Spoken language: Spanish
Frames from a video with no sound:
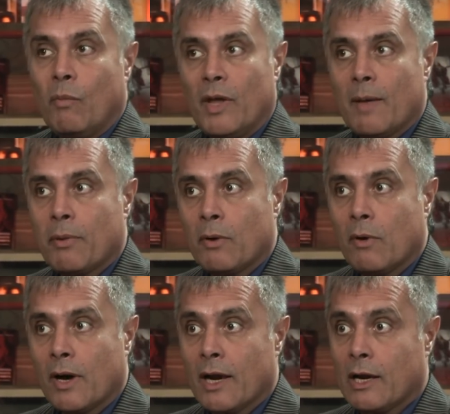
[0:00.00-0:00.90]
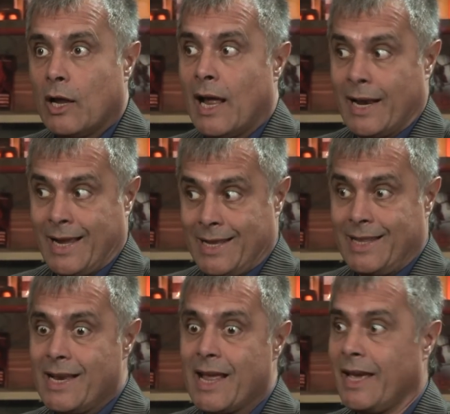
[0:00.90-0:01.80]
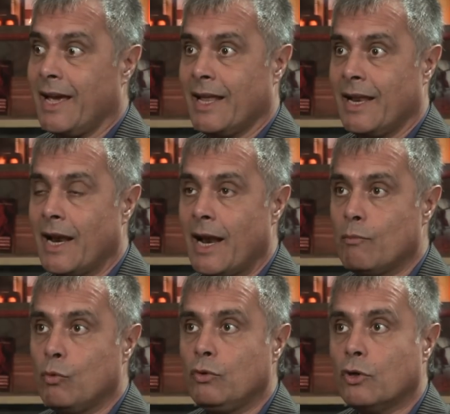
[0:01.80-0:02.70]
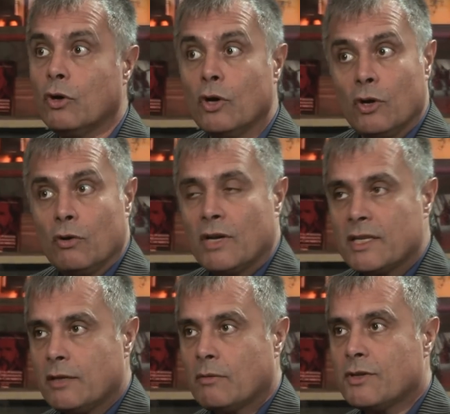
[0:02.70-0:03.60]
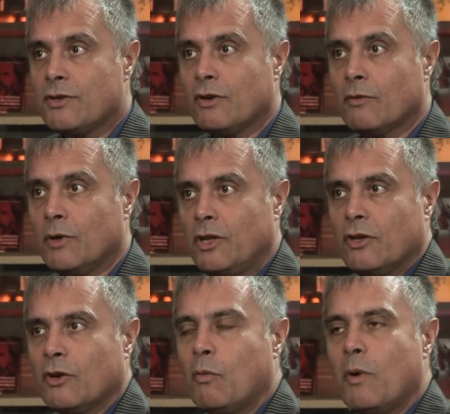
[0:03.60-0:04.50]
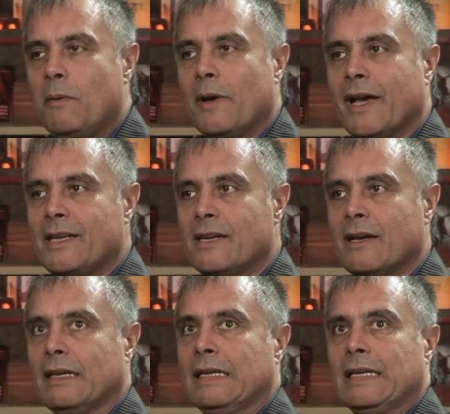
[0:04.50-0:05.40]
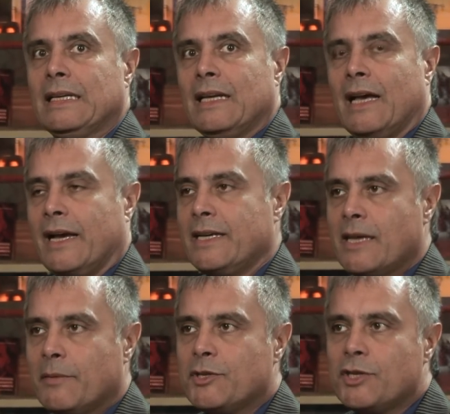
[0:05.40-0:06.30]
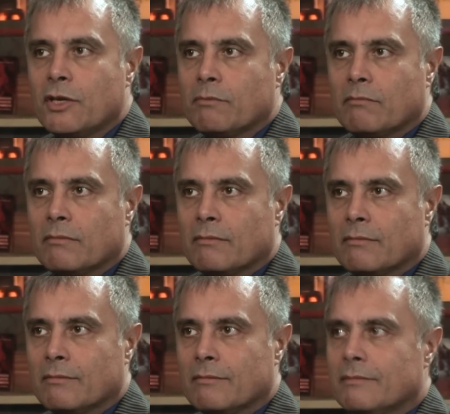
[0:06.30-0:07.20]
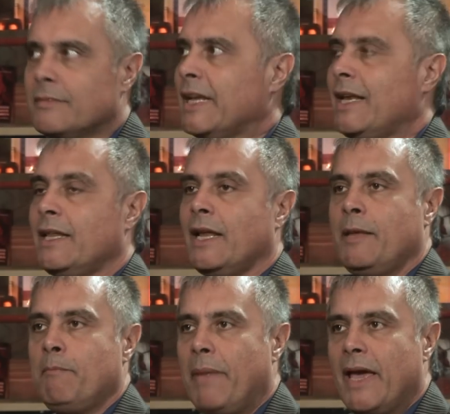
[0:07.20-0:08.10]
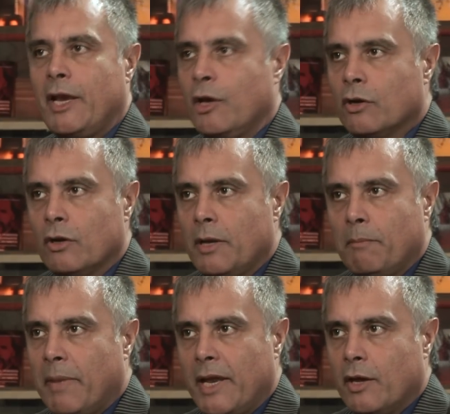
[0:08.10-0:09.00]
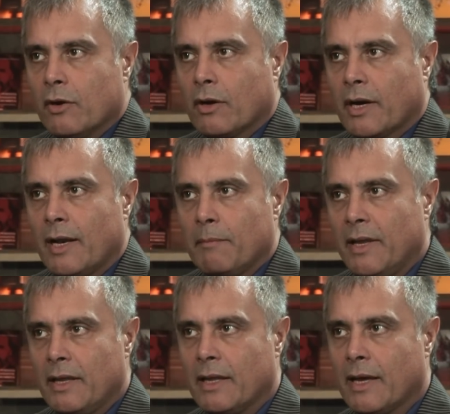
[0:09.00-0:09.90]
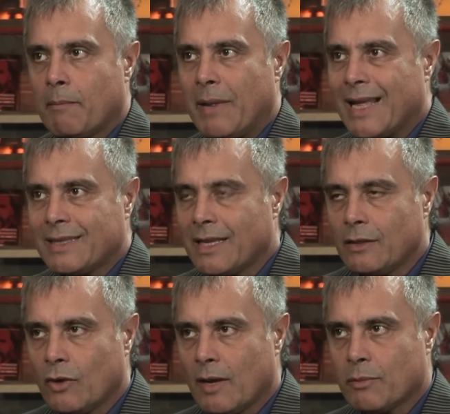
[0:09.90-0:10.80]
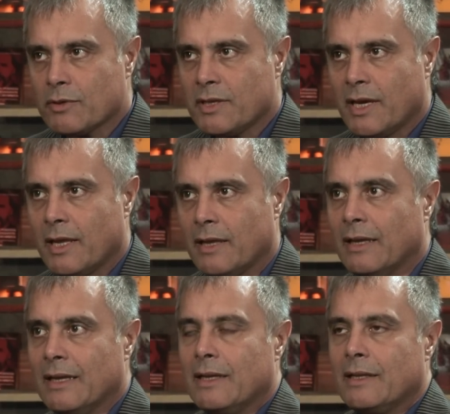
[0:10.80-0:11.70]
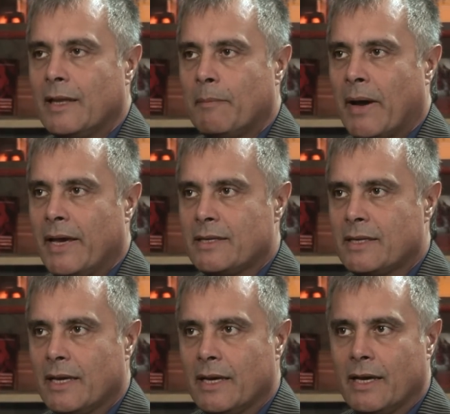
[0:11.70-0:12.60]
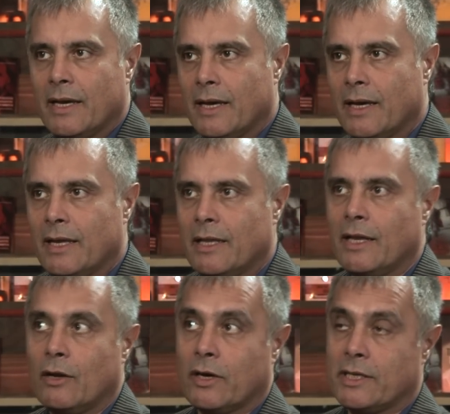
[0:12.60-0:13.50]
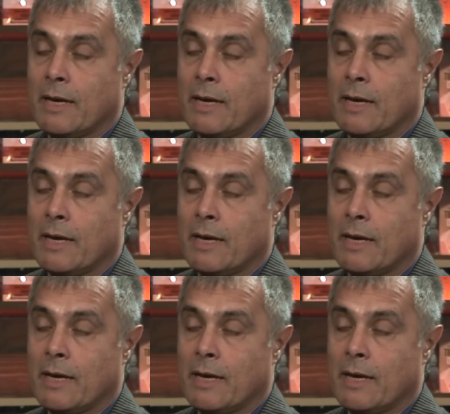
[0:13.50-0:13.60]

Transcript: pueda provocar a Argentina y en general al mundo una situación como esta, nos vuelve aquella aquella visión del, imperio, ¿no? El imperio realmente aplastando la posibilidad de, países de lo que